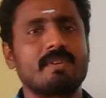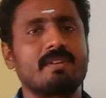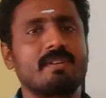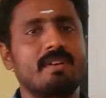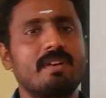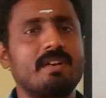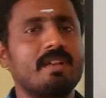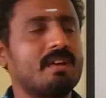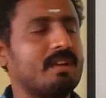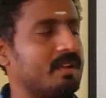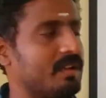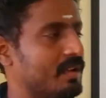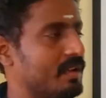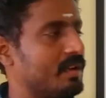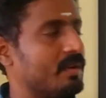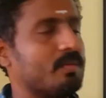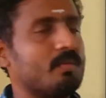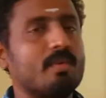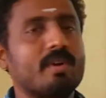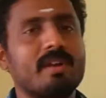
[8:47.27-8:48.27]
ரைட்டா
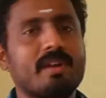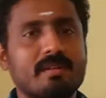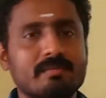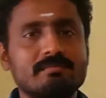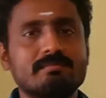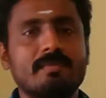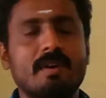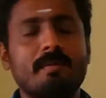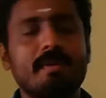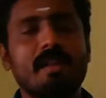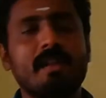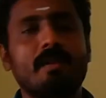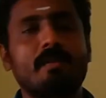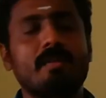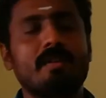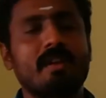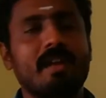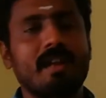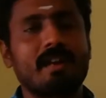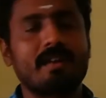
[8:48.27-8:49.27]
உயரம் அப்படிங்கிற
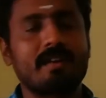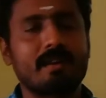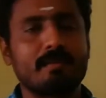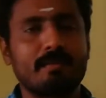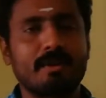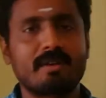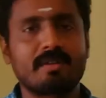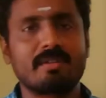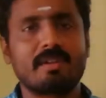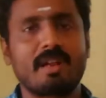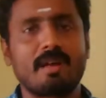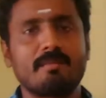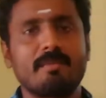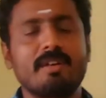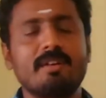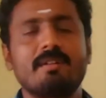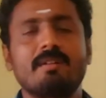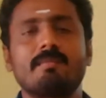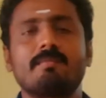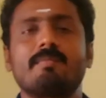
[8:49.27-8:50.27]
ஒரு கேரக்டர் மட்டும்தான் நாம்
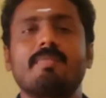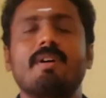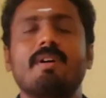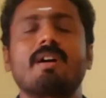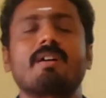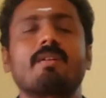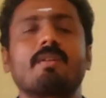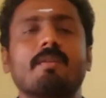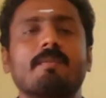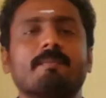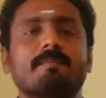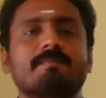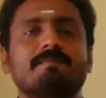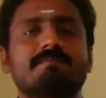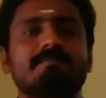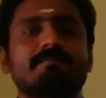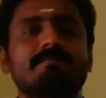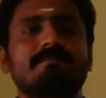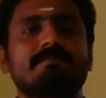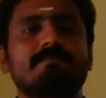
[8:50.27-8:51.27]
பார்க்குறோம்
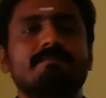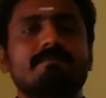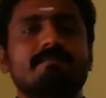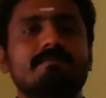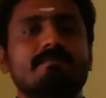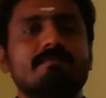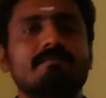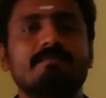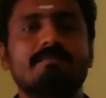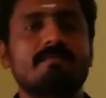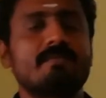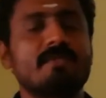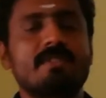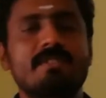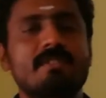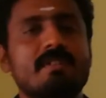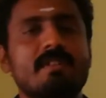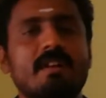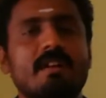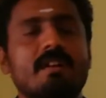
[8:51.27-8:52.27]

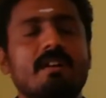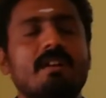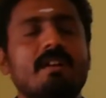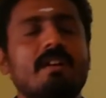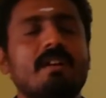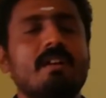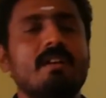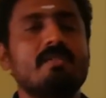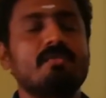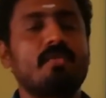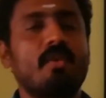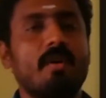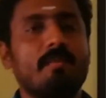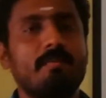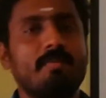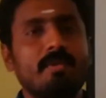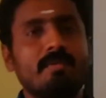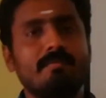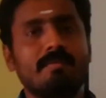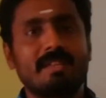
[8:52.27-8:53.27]
சரியா ஸோ
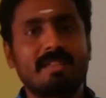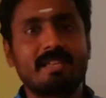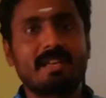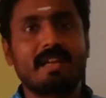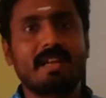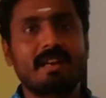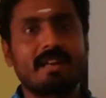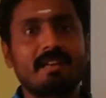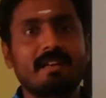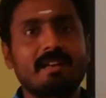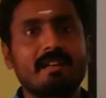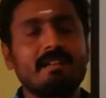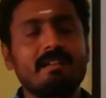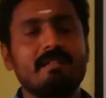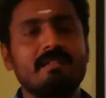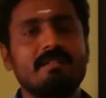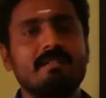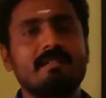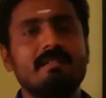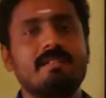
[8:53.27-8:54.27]
அப்போது மற்ற கேரக்டர்
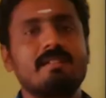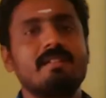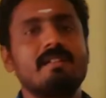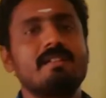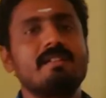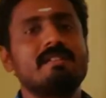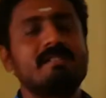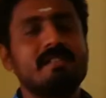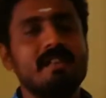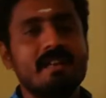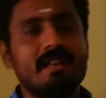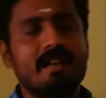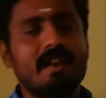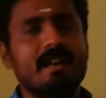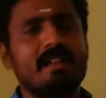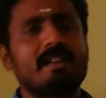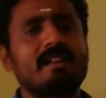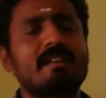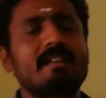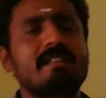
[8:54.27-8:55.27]
சீடு
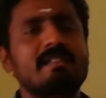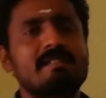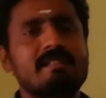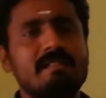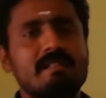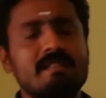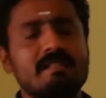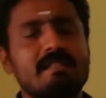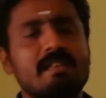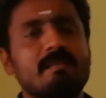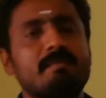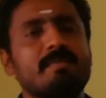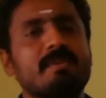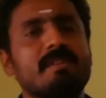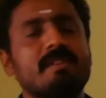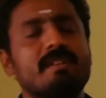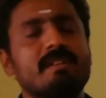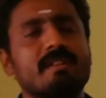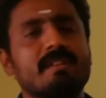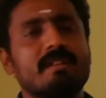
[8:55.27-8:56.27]
கலர் இருக்குது சீடு ஷேப்
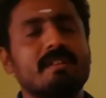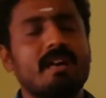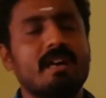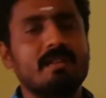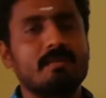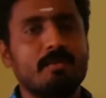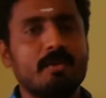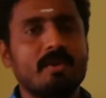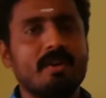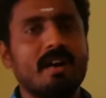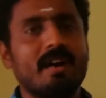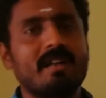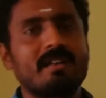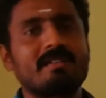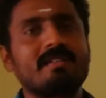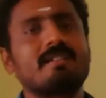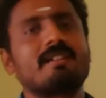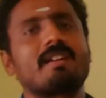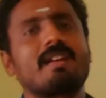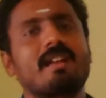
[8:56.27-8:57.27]
இருக்குது அது போக
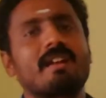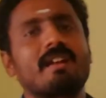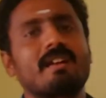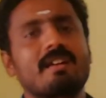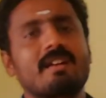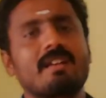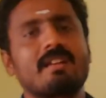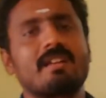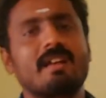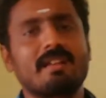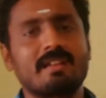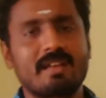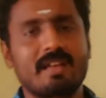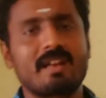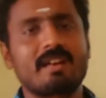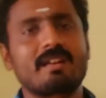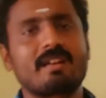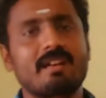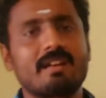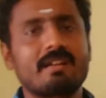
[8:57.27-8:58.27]
ஆயிரத்தெட்டு கேரக்டர் இருக்குது அந்த
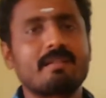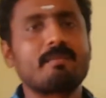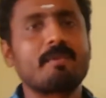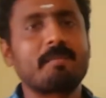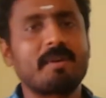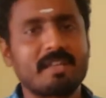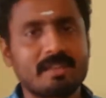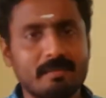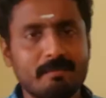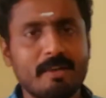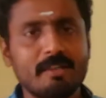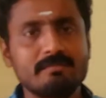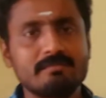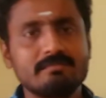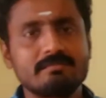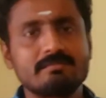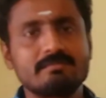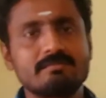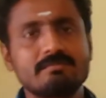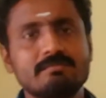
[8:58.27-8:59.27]
கேரக்டரில் நம்ம பார்த்தோமா
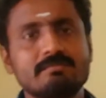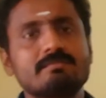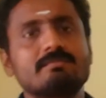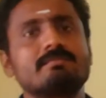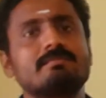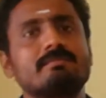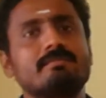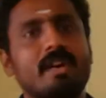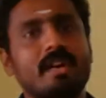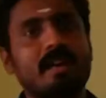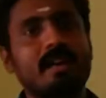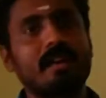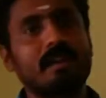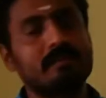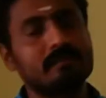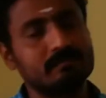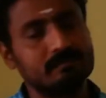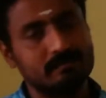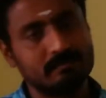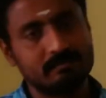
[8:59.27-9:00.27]
பார்க்கல
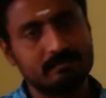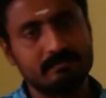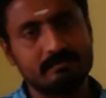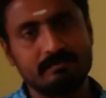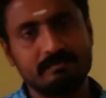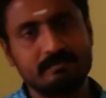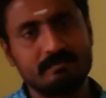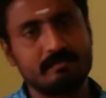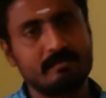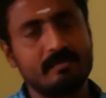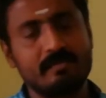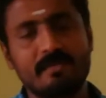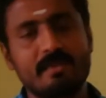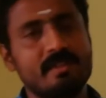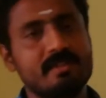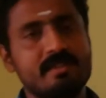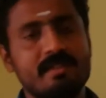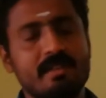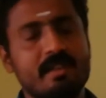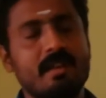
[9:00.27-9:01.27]

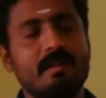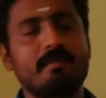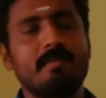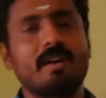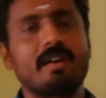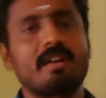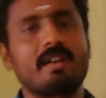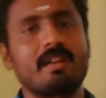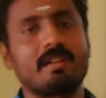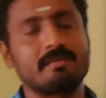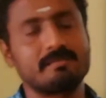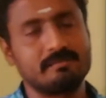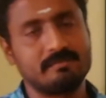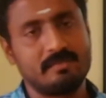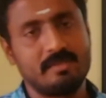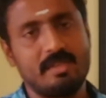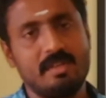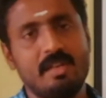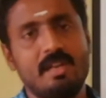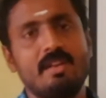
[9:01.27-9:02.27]
சரியா பார்க்கல
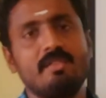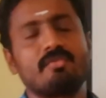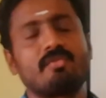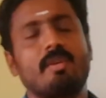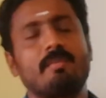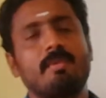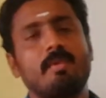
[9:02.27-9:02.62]
ஸோ அப்போ